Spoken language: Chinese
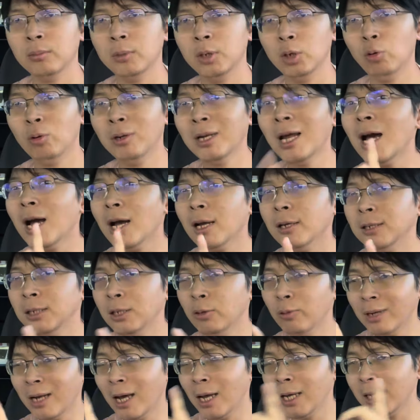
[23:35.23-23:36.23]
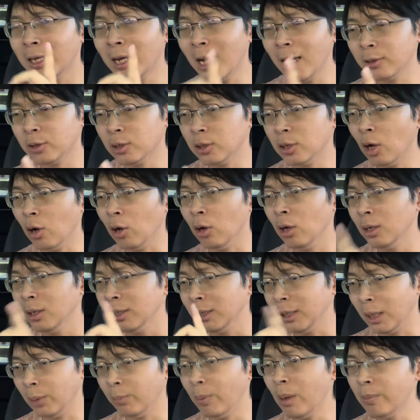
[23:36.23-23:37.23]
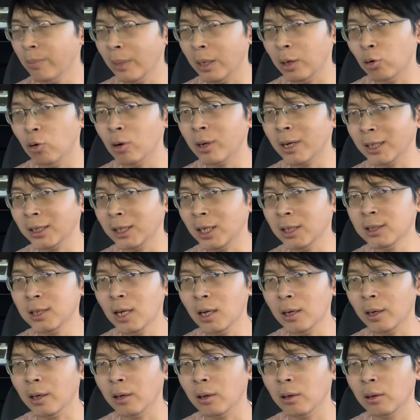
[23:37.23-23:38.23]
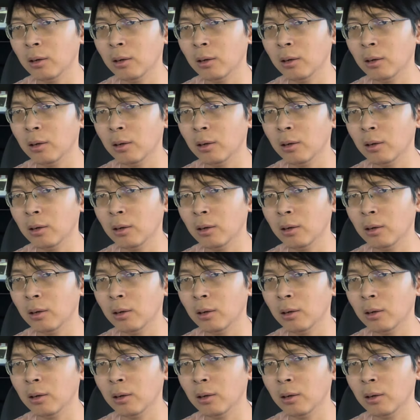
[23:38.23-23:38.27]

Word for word: 因为他，因为他一看知道你被美国给盯上了。